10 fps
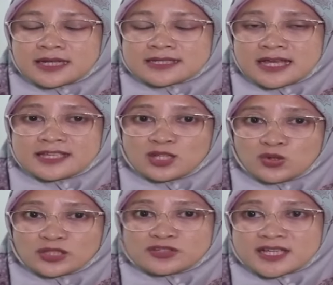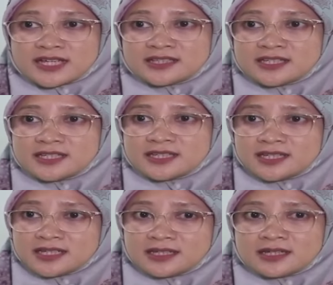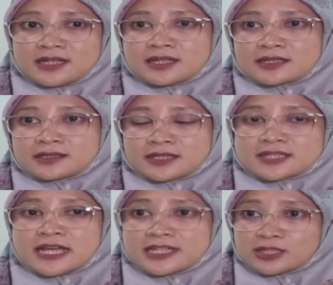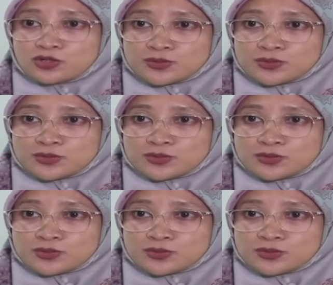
rasa ngilu atau sakit gigi ini terjadi